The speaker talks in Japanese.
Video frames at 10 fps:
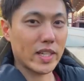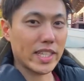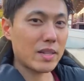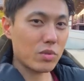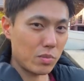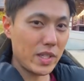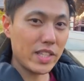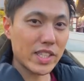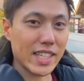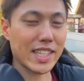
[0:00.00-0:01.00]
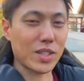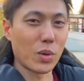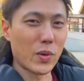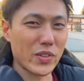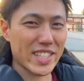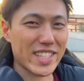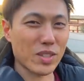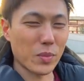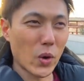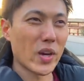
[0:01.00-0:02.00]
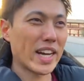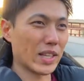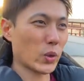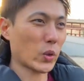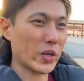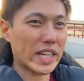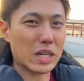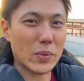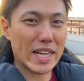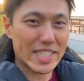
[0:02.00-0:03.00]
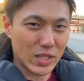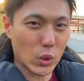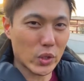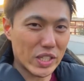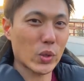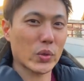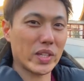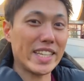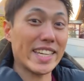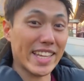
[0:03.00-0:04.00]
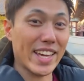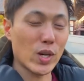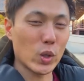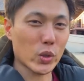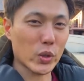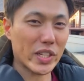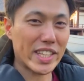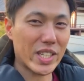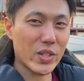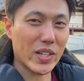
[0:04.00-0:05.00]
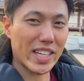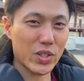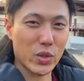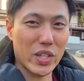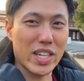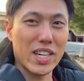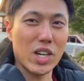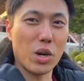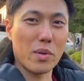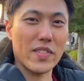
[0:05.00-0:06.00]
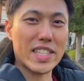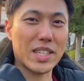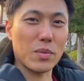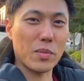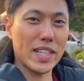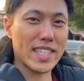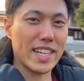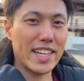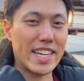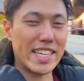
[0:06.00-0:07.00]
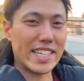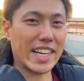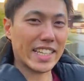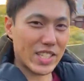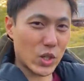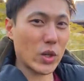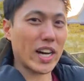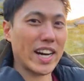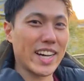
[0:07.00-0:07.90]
だいぶ見にくかったと思うんですけども、あの、これからはちゃんといいお、いい絵でお届けできるかなというふうに思いますけども、皆さんいかがでしょうか